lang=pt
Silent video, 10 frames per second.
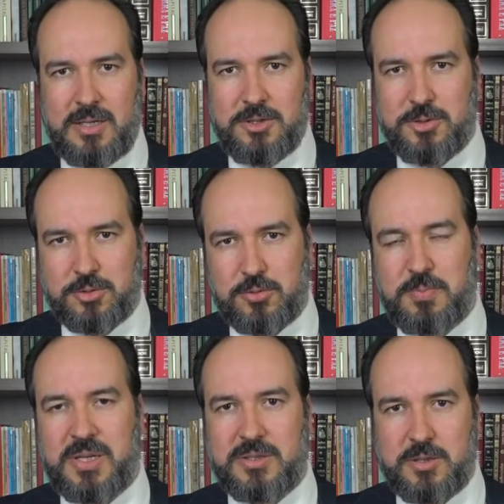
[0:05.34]
Além disso,
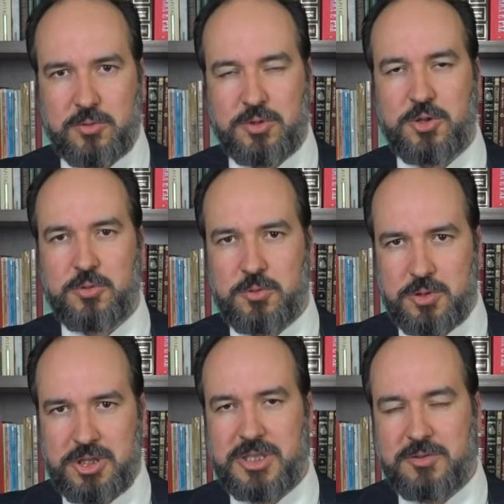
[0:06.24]
presido o Instituto
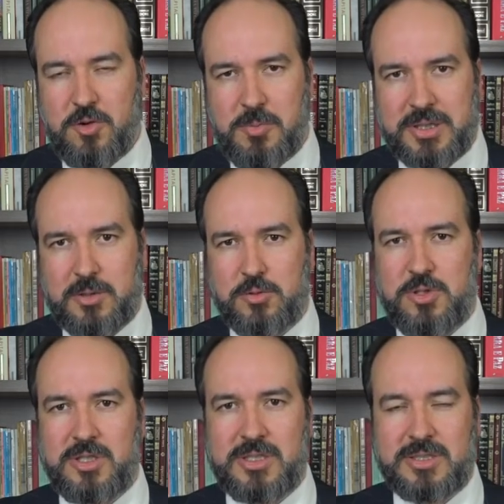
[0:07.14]
Dia de Formação
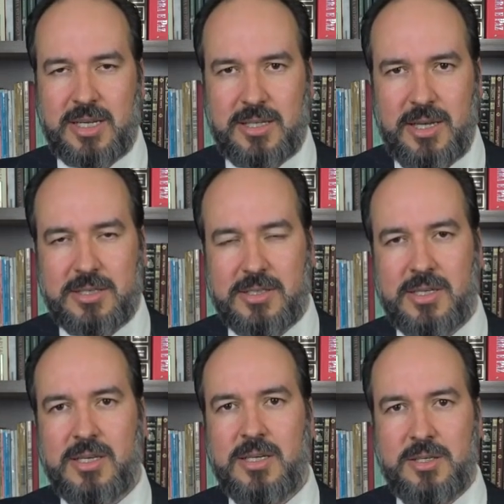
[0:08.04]
Jurídica
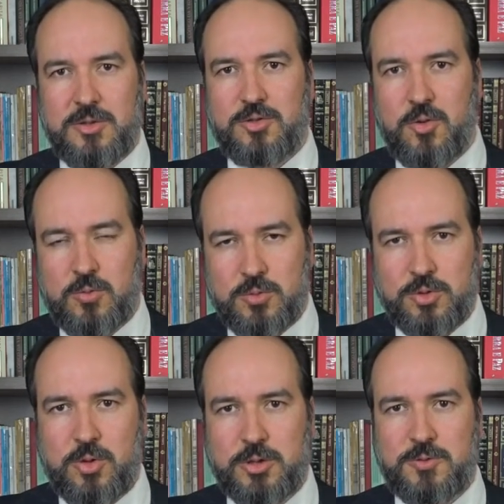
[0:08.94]
Estratégica e sou um
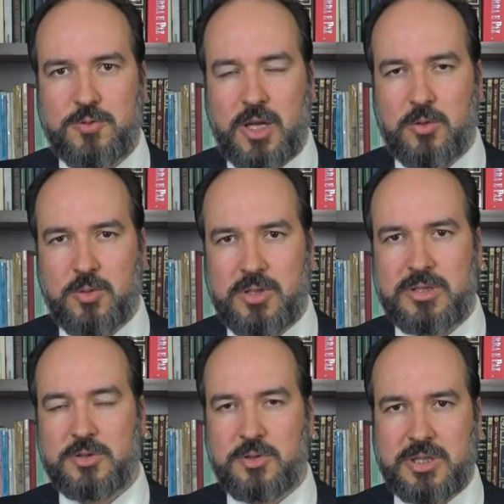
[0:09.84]
dos sócios
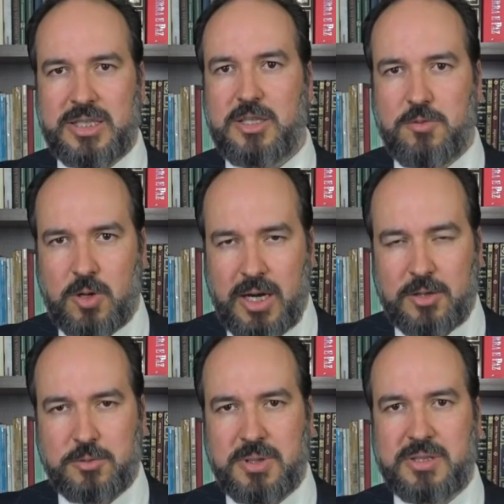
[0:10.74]
fundadores da Sociedade de
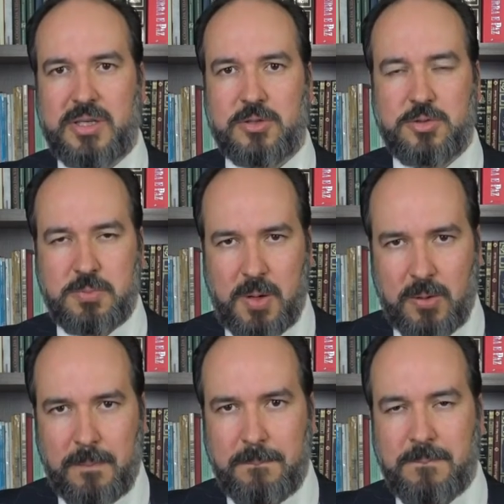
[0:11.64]
Advogados Masqueto de
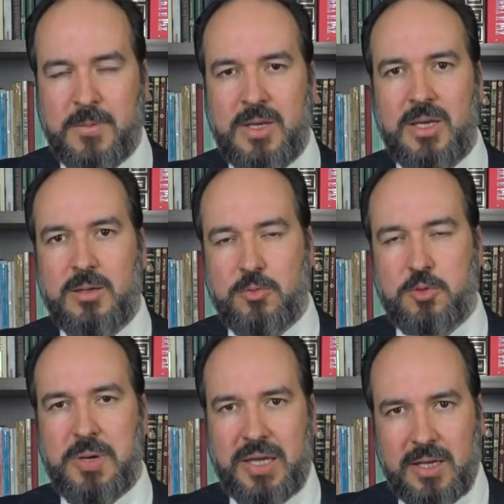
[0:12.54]
Paula.
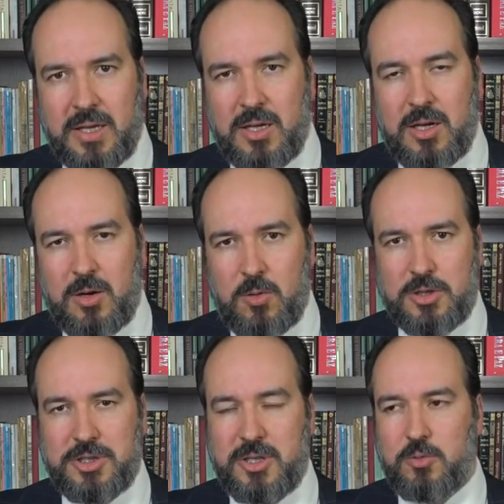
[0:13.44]
Muito bem,
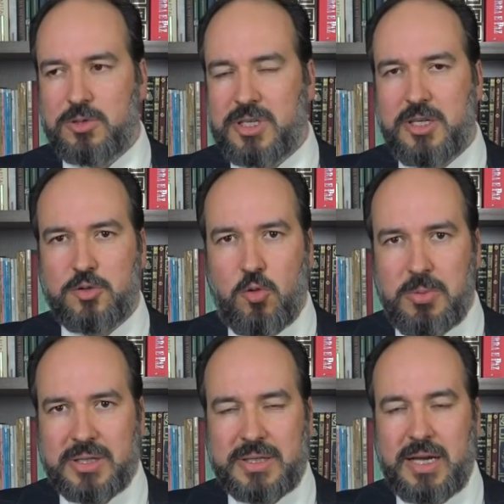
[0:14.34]
hoje eu gostaria de
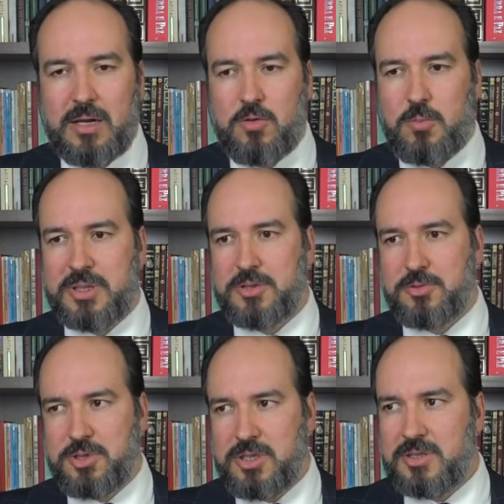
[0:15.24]
comentar uma das
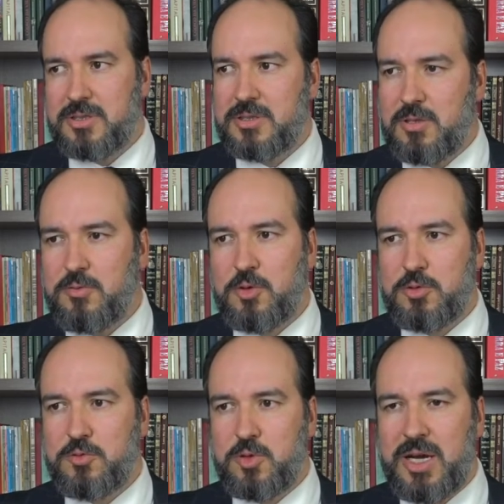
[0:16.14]
notícias que foram
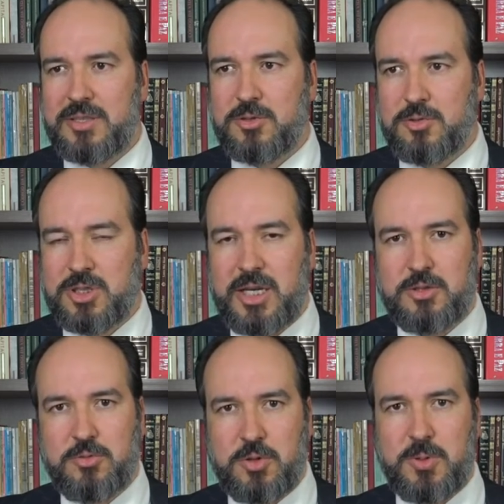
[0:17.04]
divulgadas no
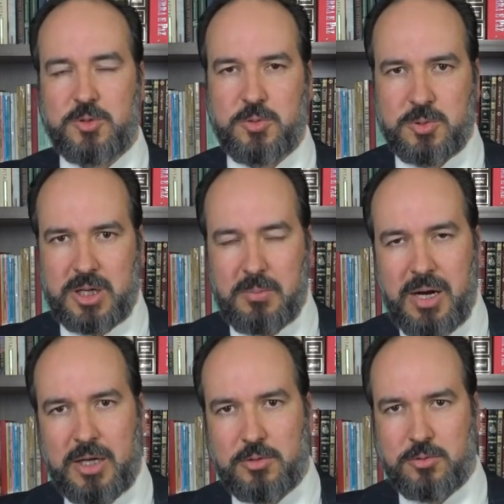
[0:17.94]
site do Tribunal Superior do
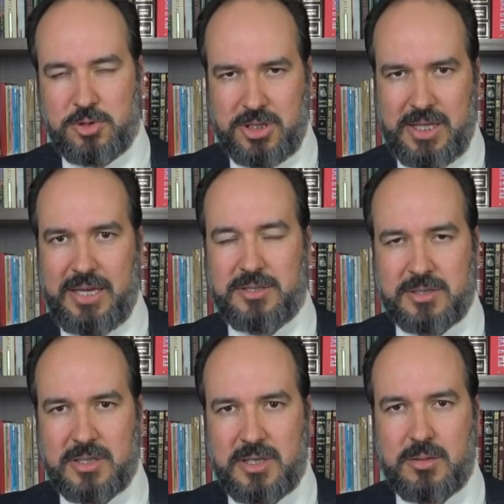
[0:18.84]
Trabalho, no dia 10 de
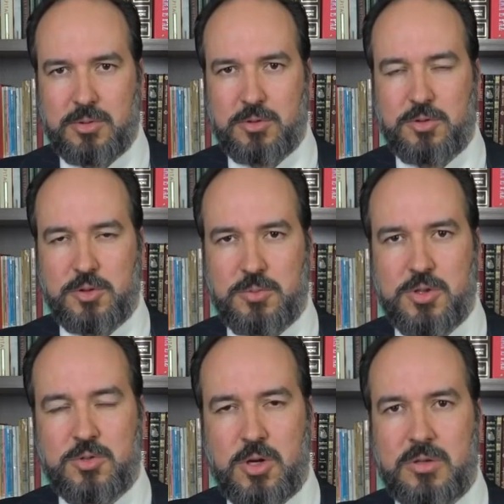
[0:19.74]
setembro de
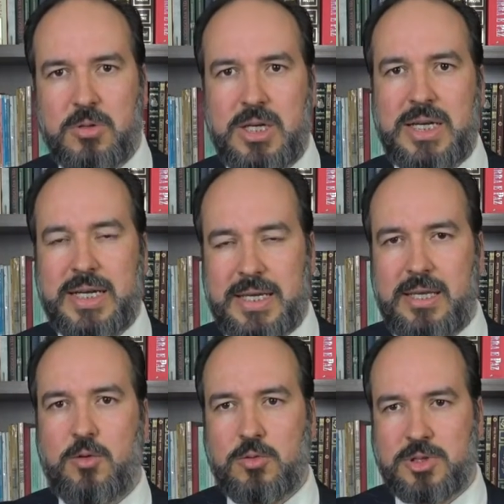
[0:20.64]
2018,
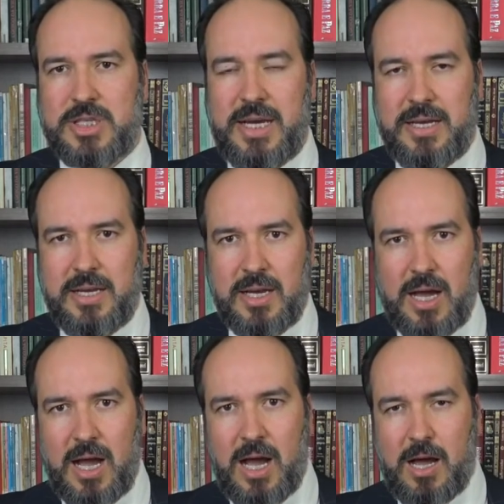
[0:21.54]
que concerne
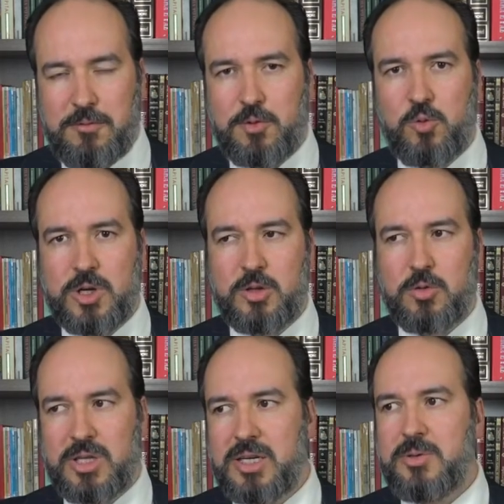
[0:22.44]
a figura do
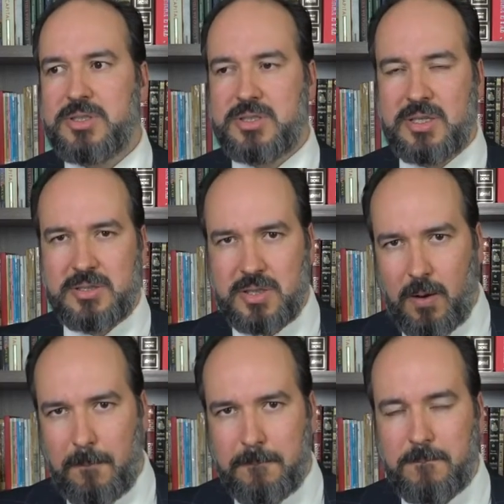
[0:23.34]
dano
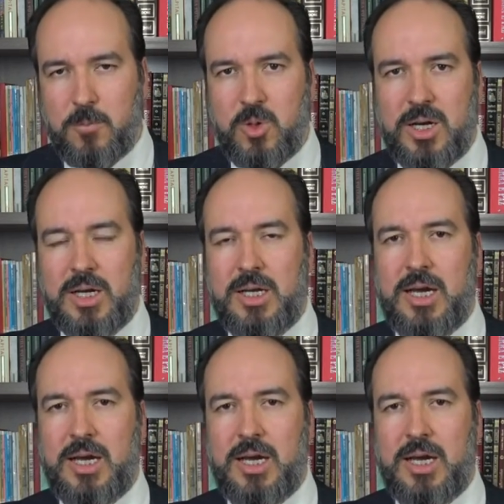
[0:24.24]
existencial. Tá?